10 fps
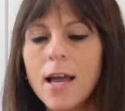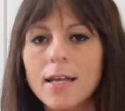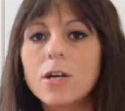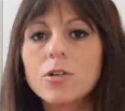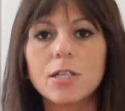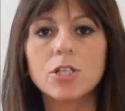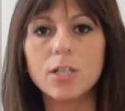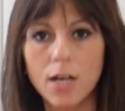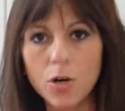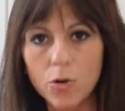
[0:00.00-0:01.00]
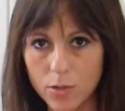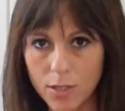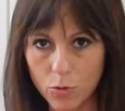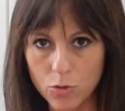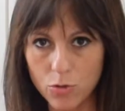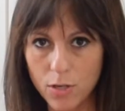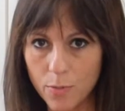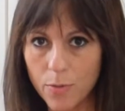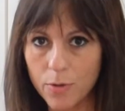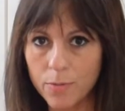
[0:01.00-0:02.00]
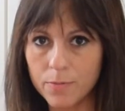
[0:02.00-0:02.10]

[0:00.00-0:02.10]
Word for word: che cosa ci racconta questo libro.